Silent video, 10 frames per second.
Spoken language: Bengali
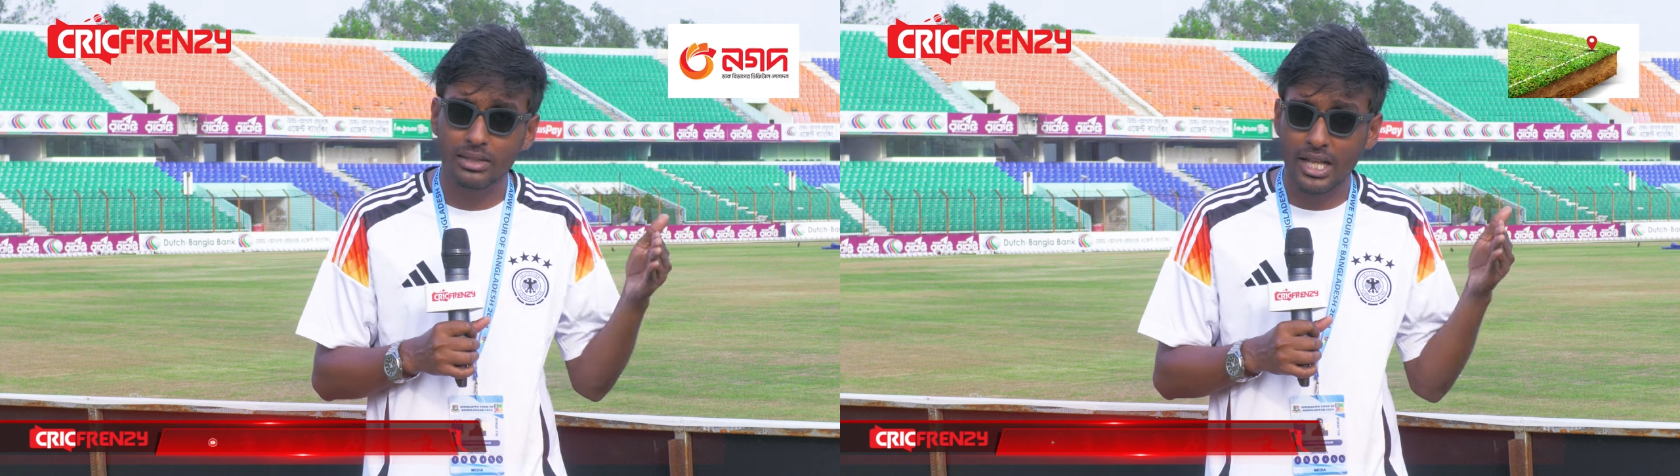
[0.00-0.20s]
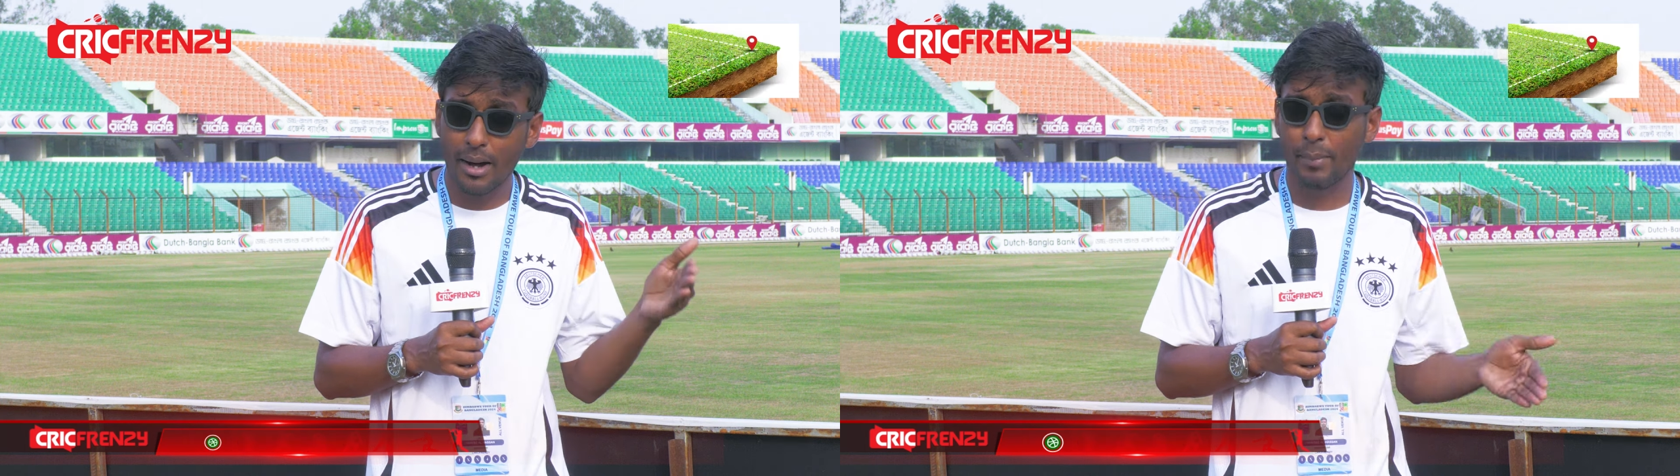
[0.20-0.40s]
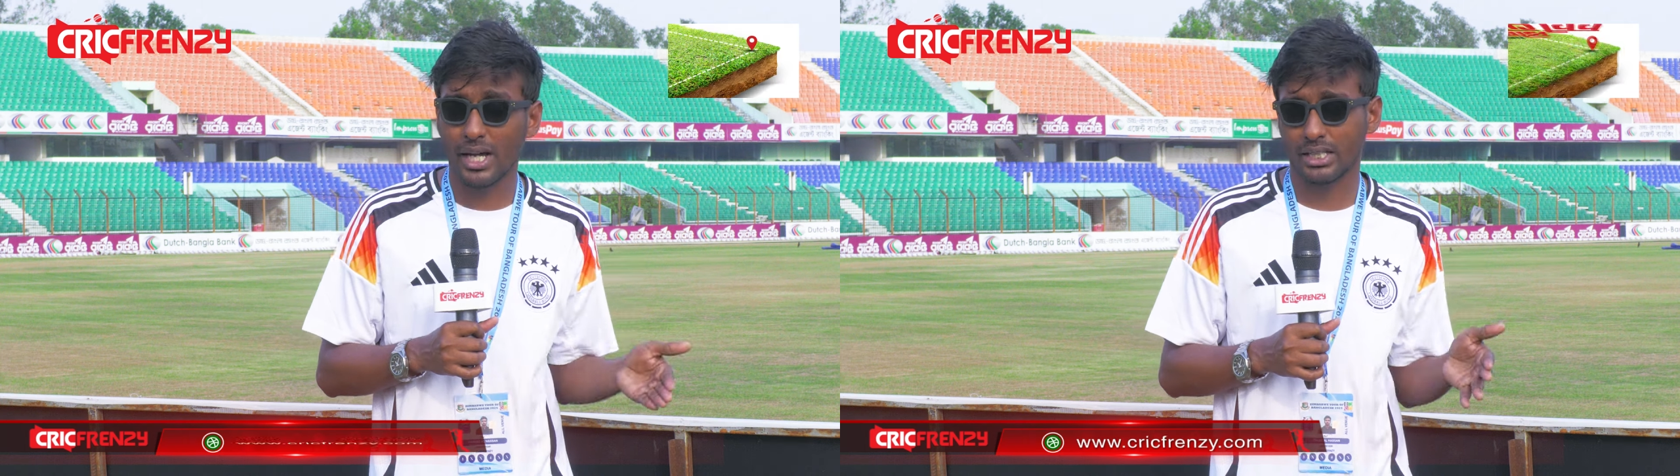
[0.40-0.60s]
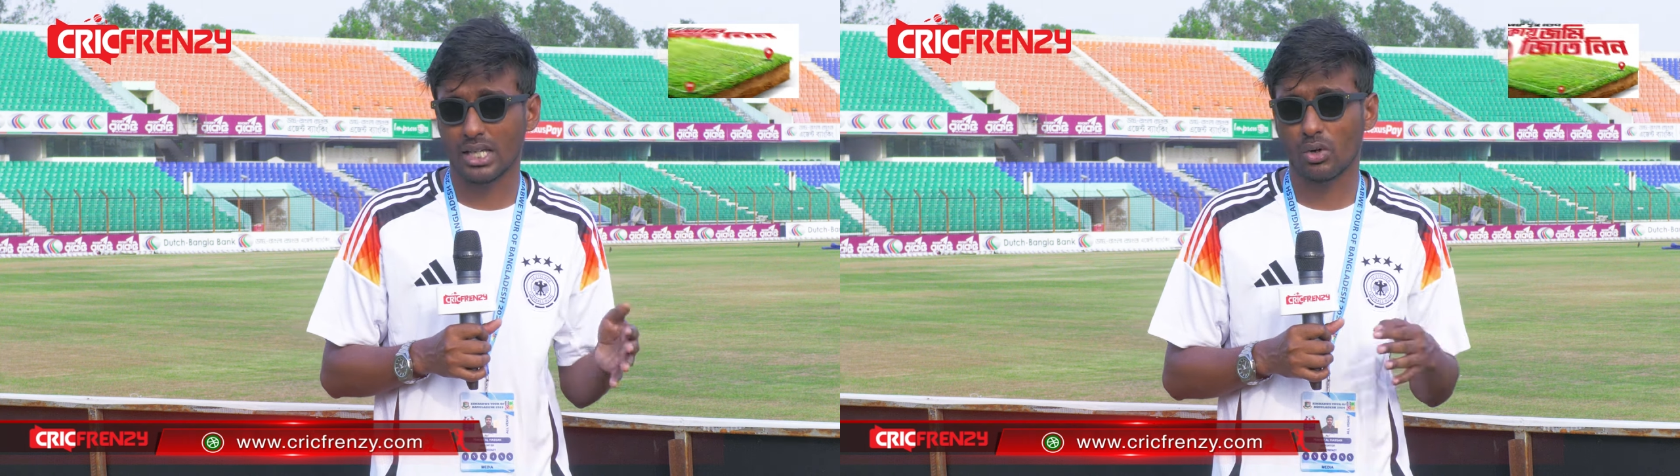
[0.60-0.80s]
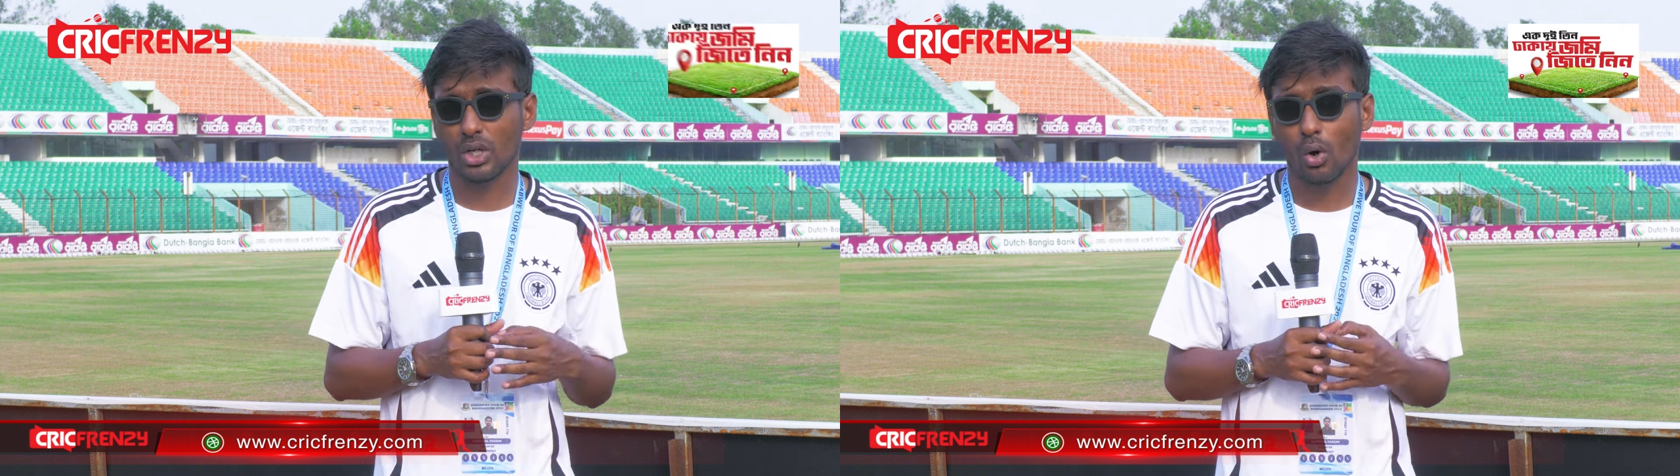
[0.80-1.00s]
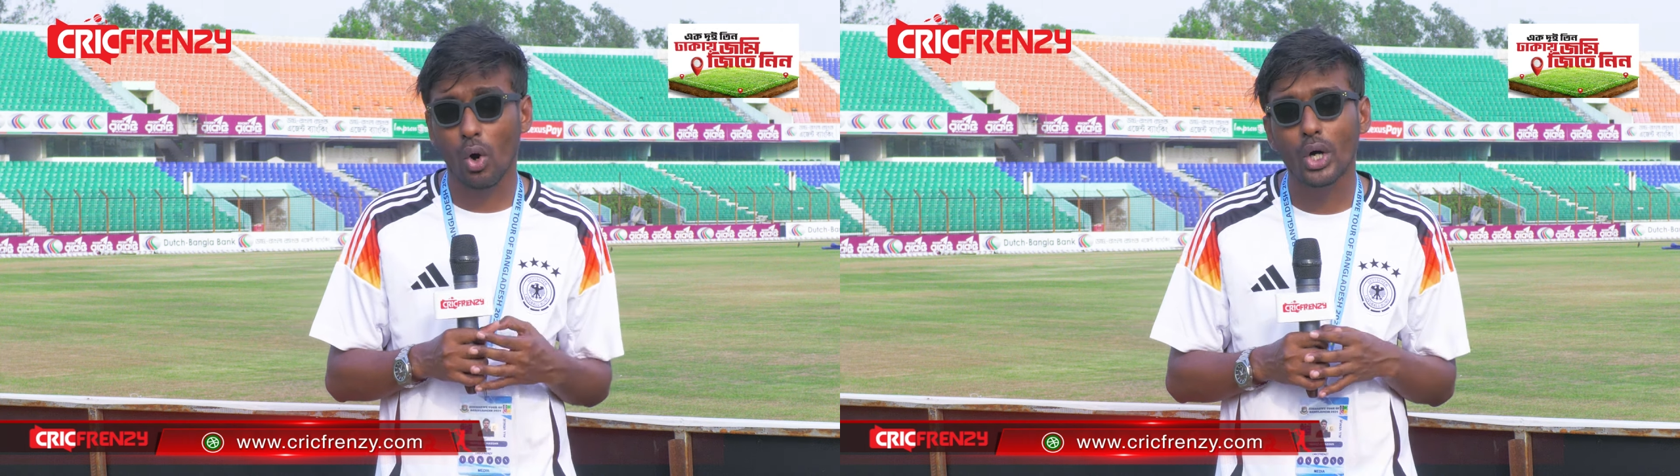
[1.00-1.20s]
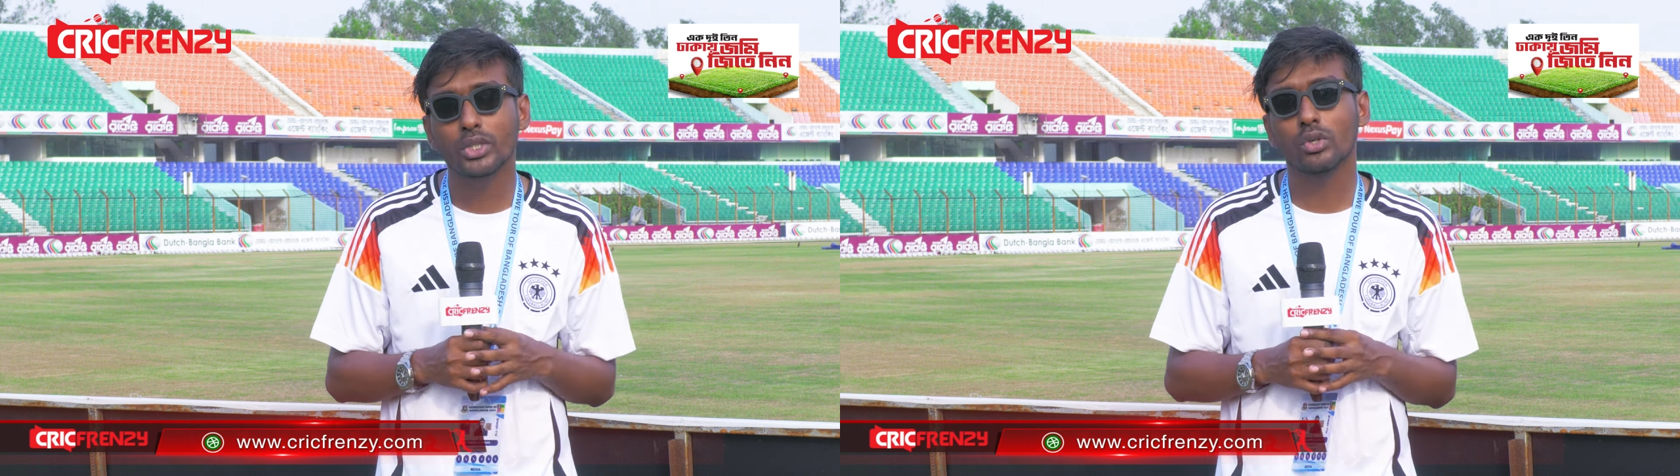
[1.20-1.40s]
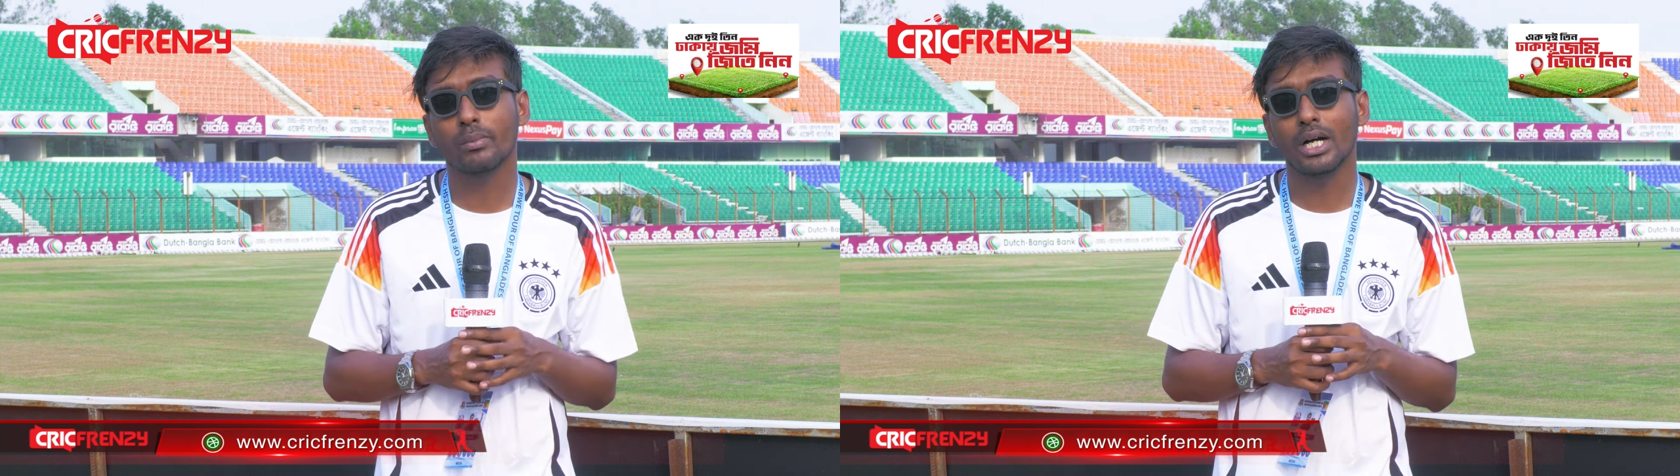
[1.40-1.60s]
না পারে তাহলে
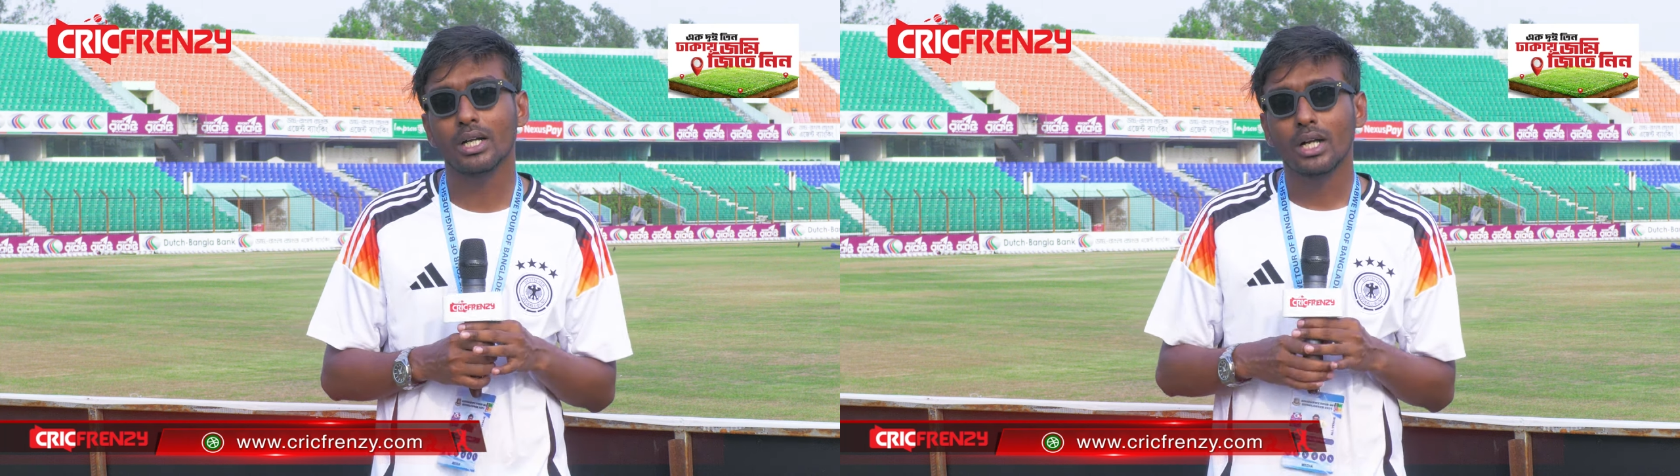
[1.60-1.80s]
হয়তো বা